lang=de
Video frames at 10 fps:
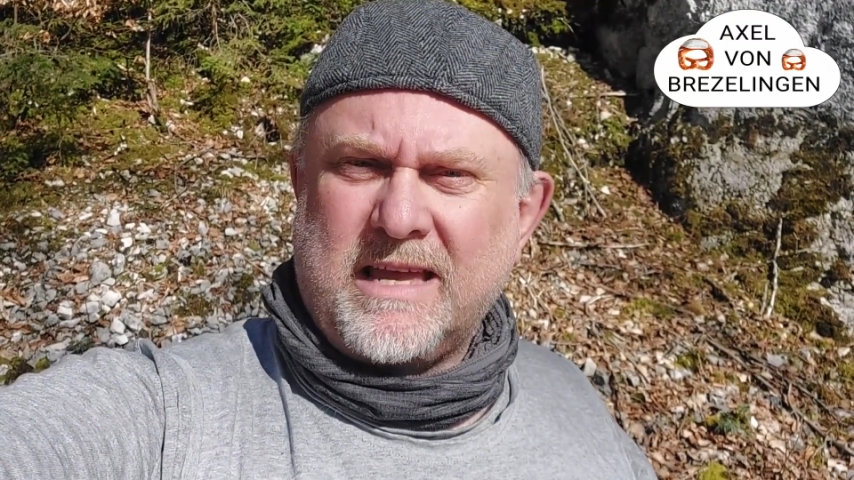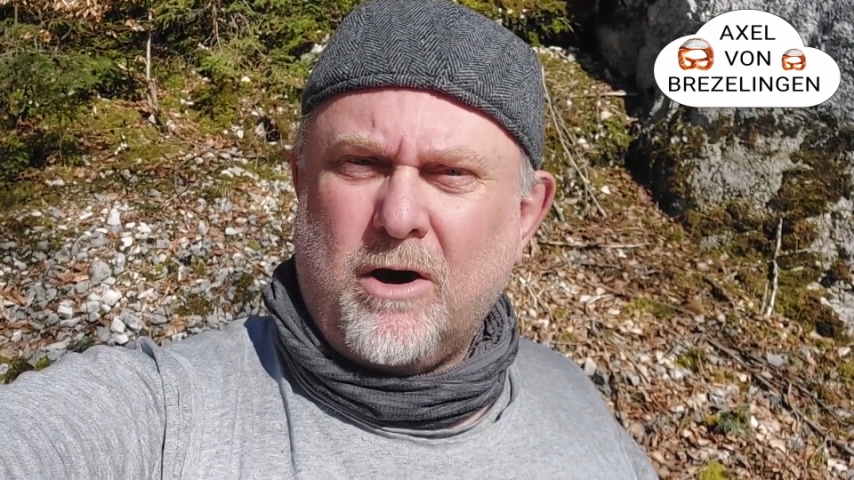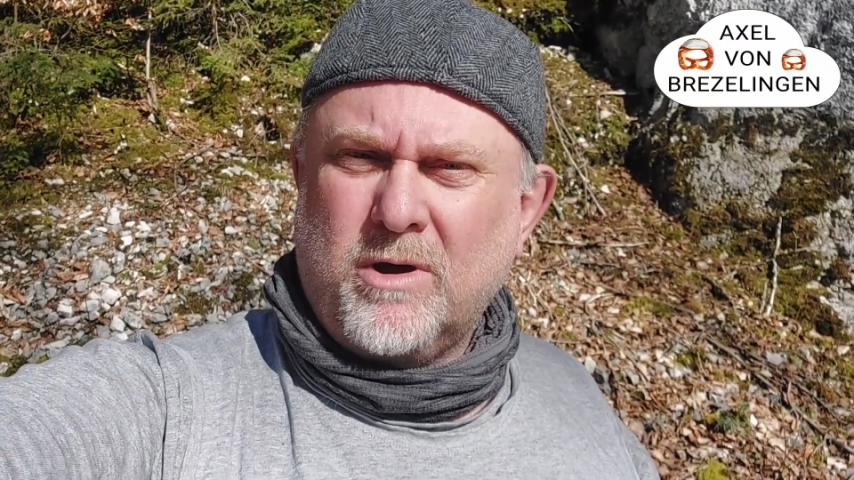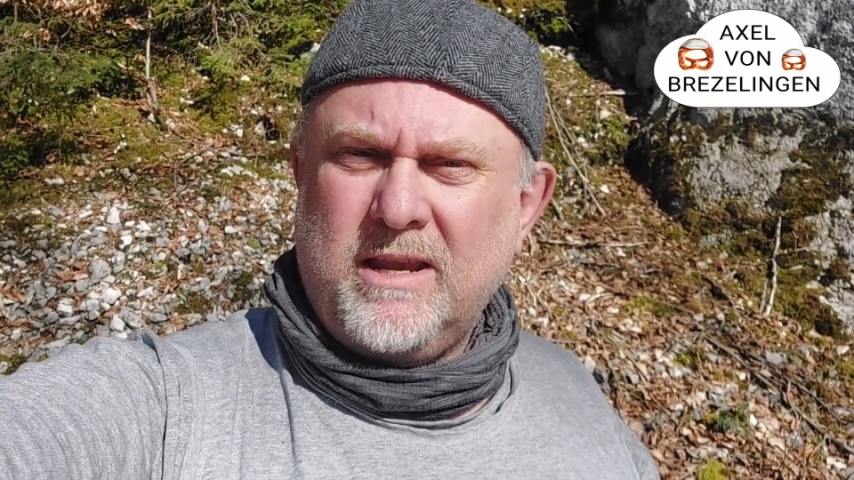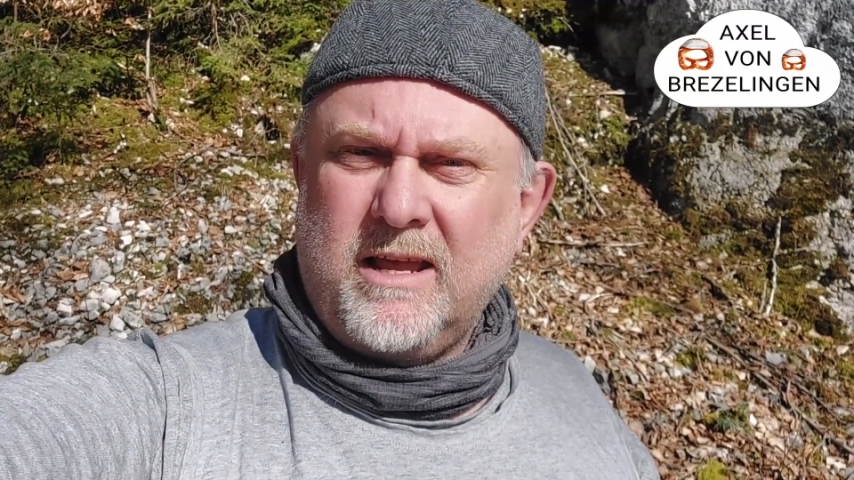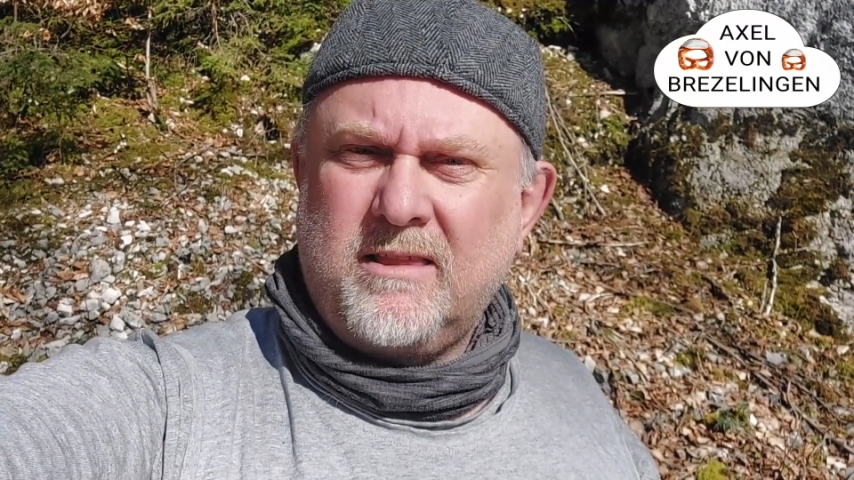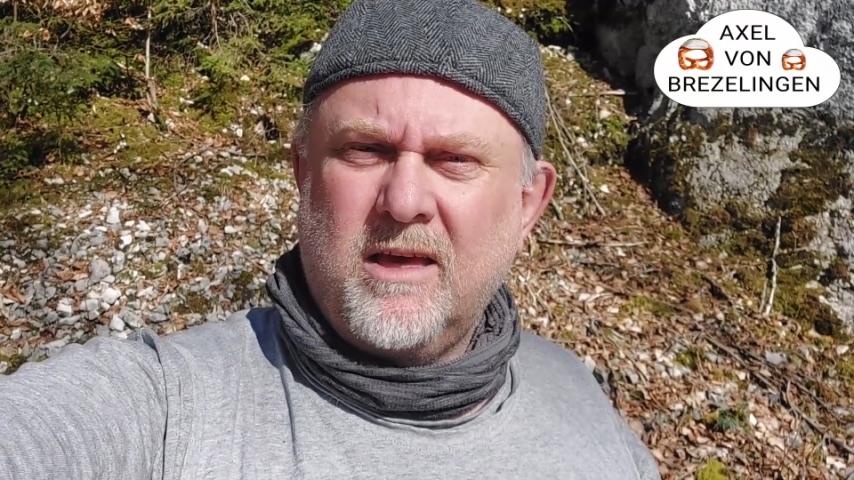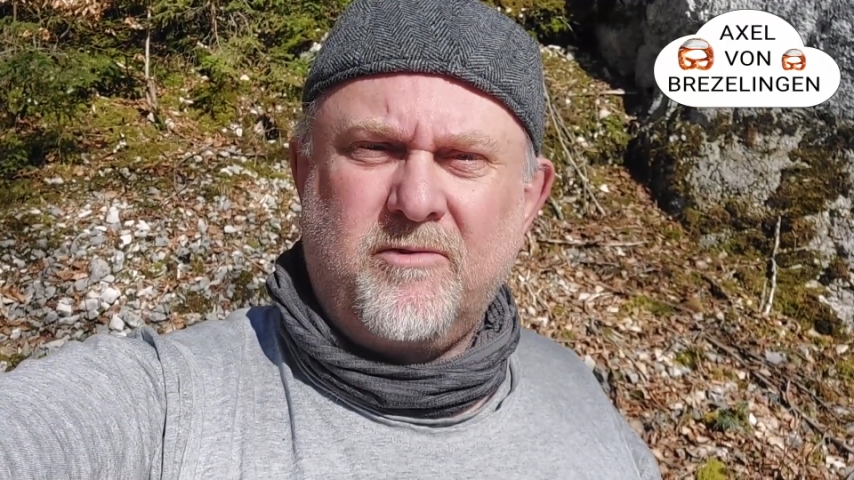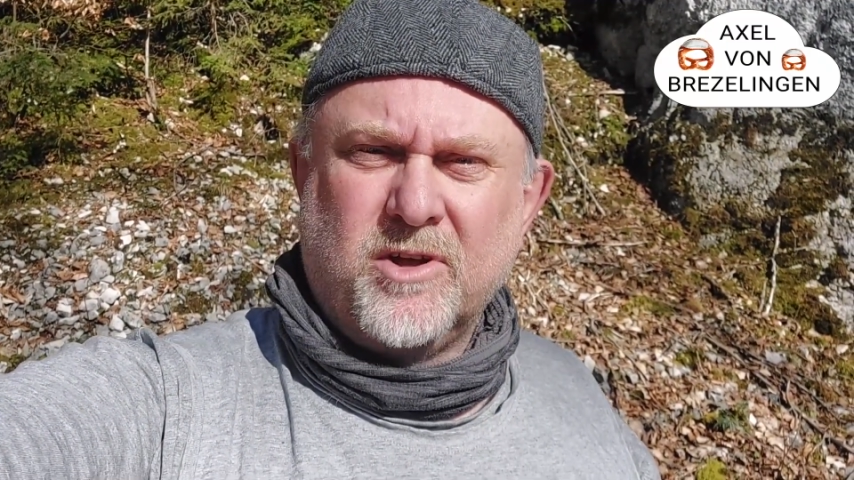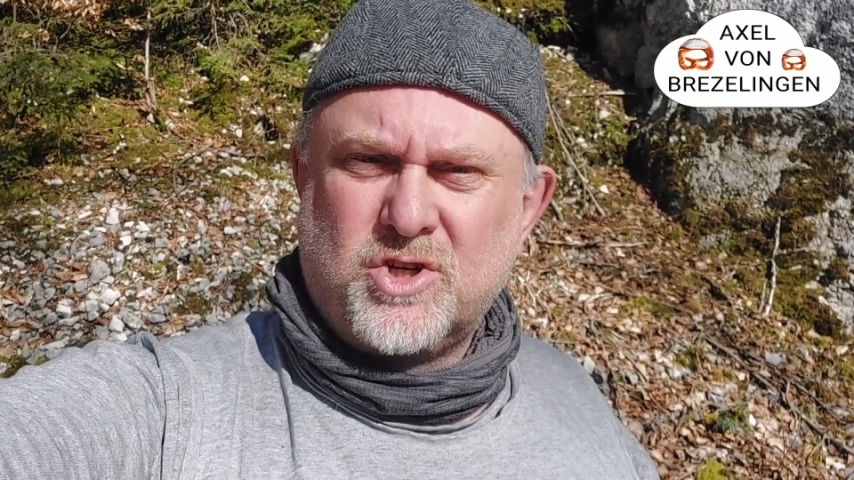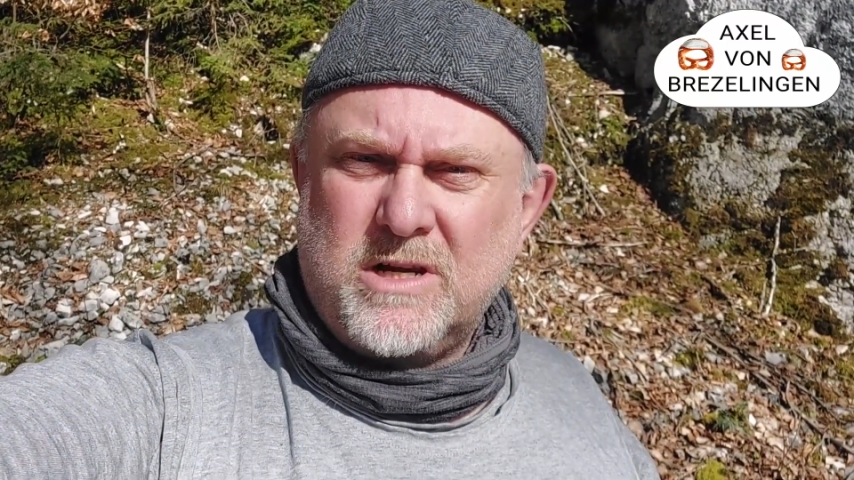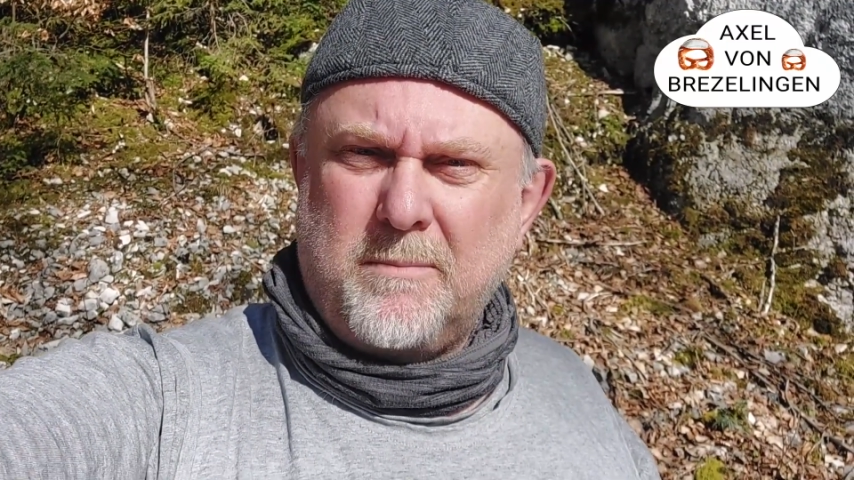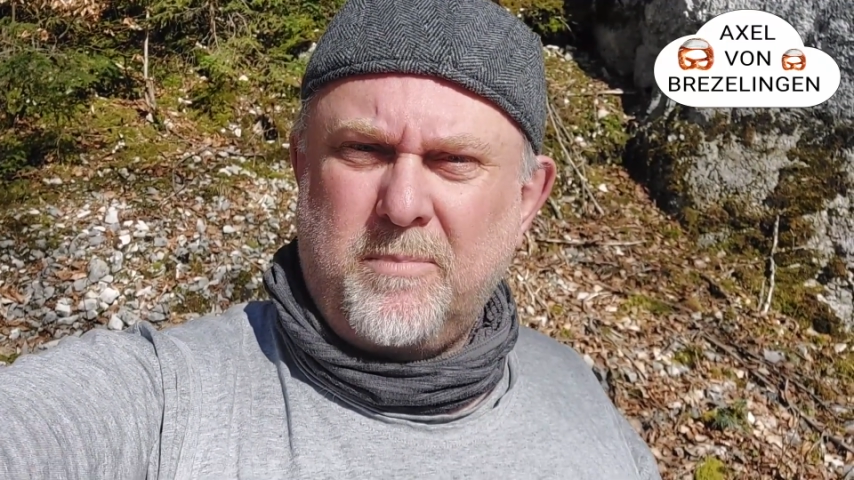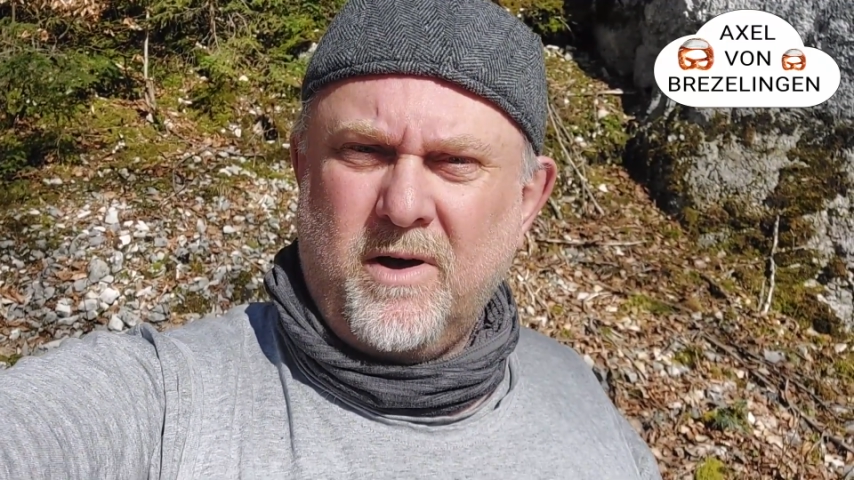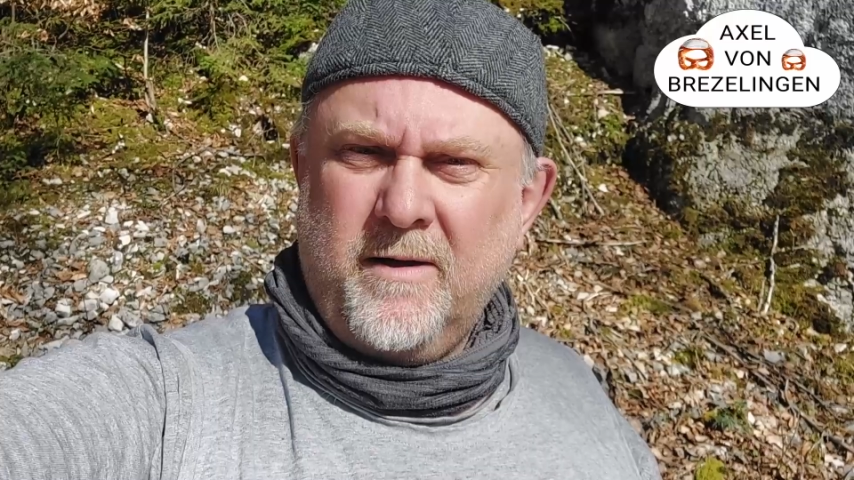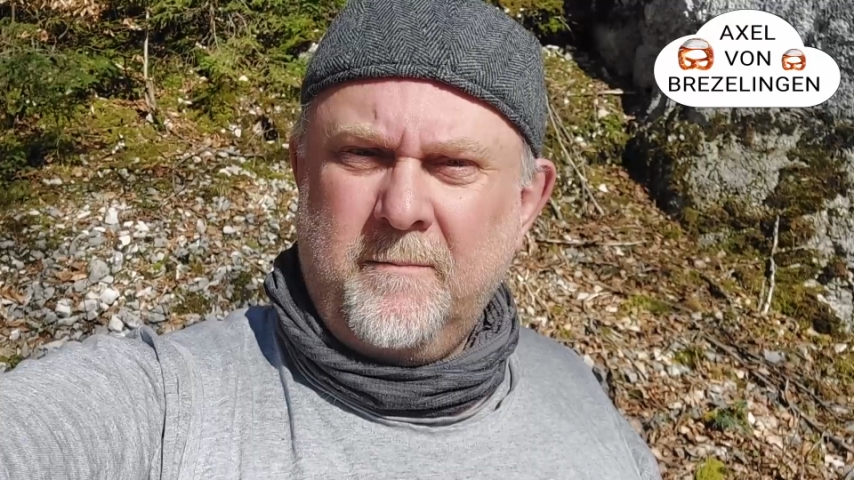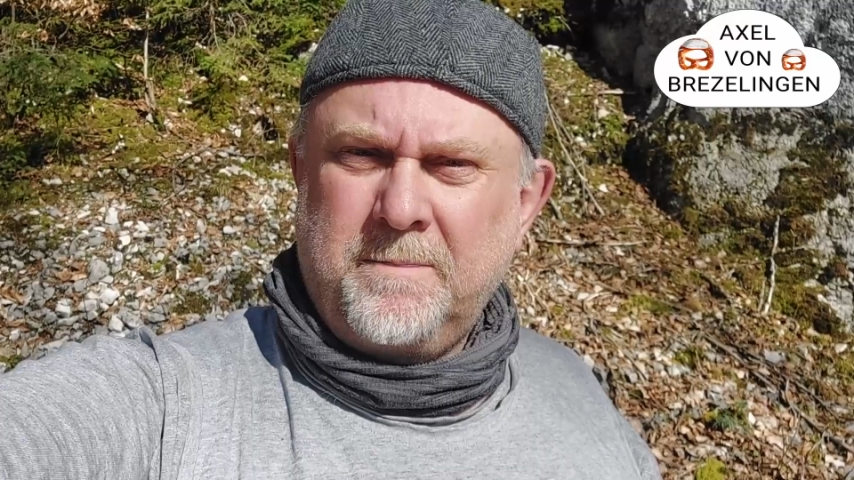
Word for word: Taugenicht, für ein Schlamper,